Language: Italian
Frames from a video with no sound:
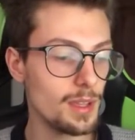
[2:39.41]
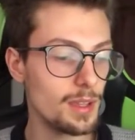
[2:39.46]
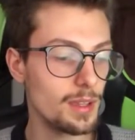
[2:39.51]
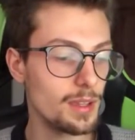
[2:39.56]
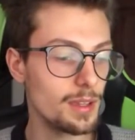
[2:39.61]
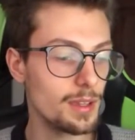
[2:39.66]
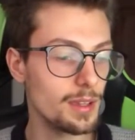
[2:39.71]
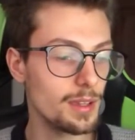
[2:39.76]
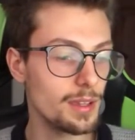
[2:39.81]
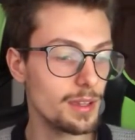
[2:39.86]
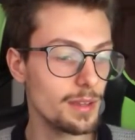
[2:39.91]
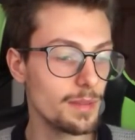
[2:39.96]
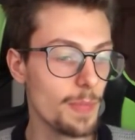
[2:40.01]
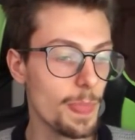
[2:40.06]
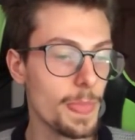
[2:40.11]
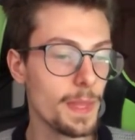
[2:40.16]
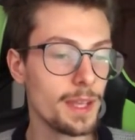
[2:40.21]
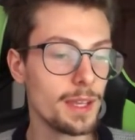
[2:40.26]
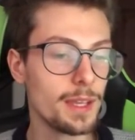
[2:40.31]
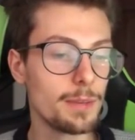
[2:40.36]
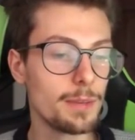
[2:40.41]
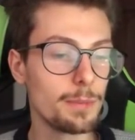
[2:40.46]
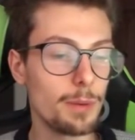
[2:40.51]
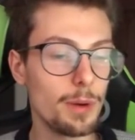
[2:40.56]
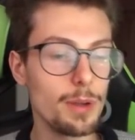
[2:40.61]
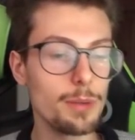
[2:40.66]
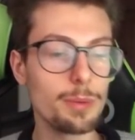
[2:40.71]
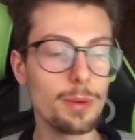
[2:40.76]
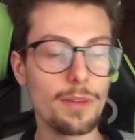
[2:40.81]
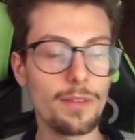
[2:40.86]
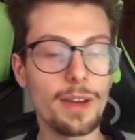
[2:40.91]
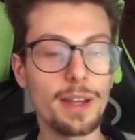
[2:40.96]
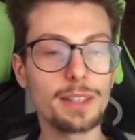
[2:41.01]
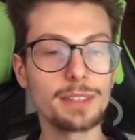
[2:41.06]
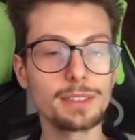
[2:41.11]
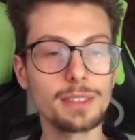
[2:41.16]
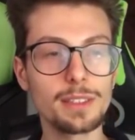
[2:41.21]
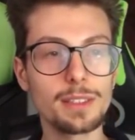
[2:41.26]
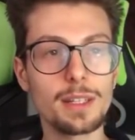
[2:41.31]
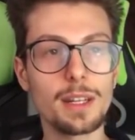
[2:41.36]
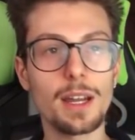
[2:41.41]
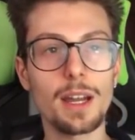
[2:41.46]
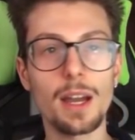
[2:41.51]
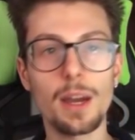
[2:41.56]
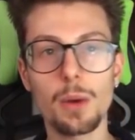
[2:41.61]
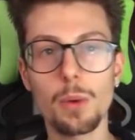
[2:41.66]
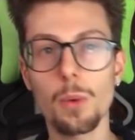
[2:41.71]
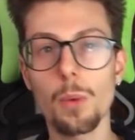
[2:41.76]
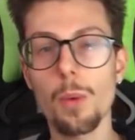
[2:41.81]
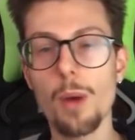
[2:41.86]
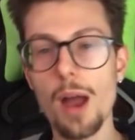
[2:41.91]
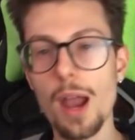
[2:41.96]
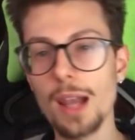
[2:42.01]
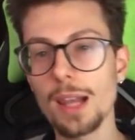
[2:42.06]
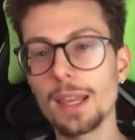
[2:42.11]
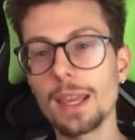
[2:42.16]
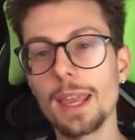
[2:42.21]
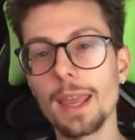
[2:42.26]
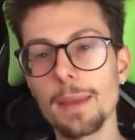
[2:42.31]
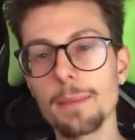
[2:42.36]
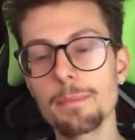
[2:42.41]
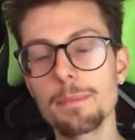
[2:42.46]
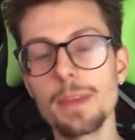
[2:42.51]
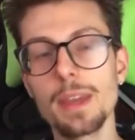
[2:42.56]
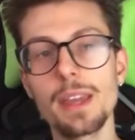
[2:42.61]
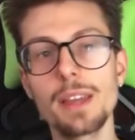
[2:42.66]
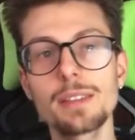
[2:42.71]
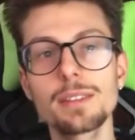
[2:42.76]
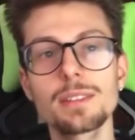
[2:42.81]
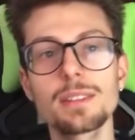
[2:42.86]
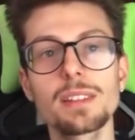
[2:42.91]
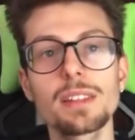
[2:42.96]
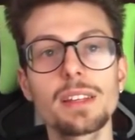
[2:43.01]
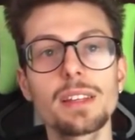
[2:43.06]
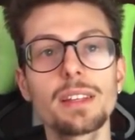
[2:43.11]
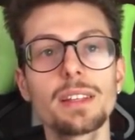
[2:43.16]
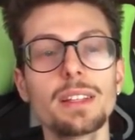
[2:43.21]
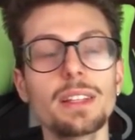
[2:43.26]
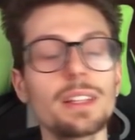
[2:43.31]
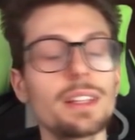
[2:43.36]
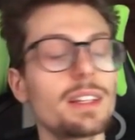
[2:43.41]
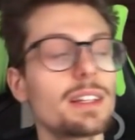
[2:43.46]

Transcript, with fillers: E poi più avanti, tra qualche mese,